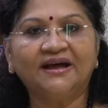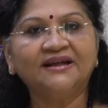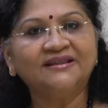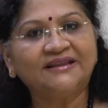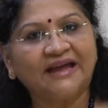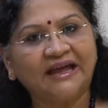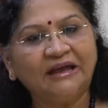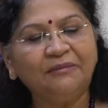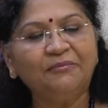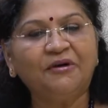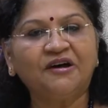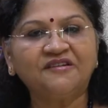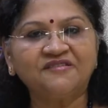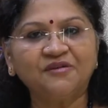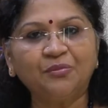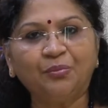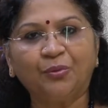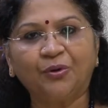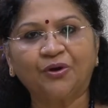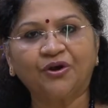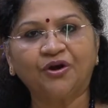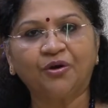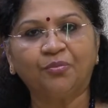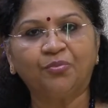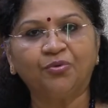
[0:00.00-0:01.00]
ஏன்னா தை
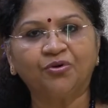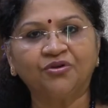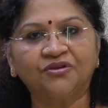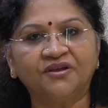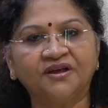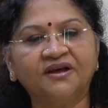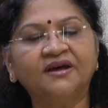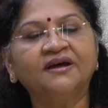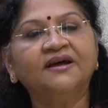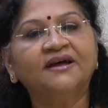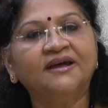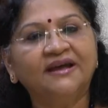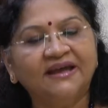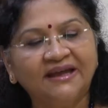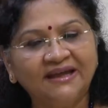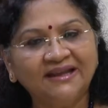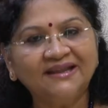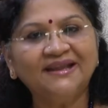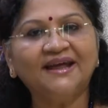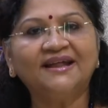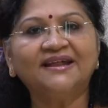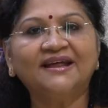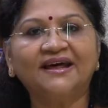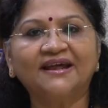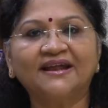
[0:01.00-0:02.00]
மாதம் பிறக்க போகிறது
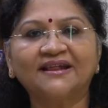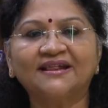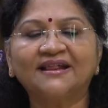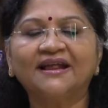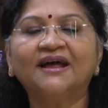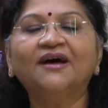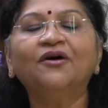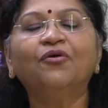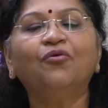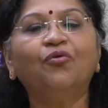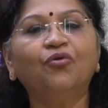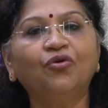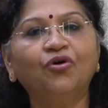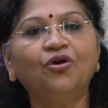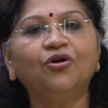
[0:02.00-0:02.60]
இந்த நேரத்தில்